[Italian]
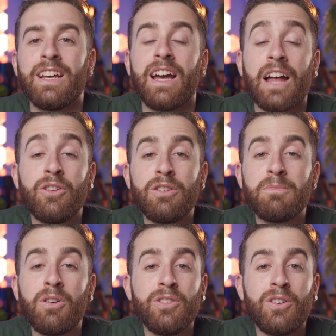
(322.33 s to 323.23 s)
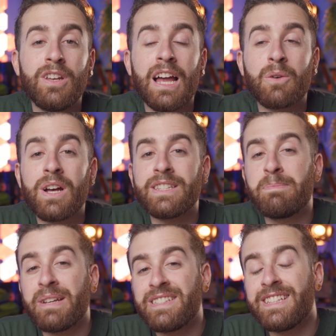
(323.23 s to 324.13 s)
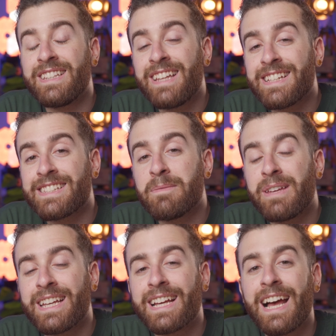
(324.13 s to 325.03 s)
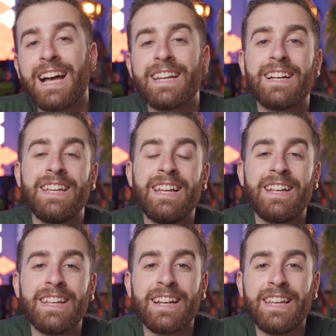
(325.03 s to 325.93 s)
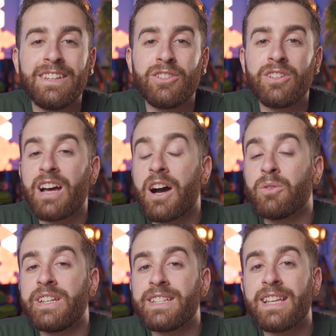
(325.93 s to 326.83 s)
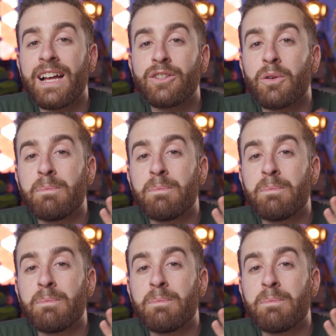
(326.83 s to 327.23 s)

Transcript: Ad ogni modo, la quasi presidentessa americana Hillary Clinton ha utilizzato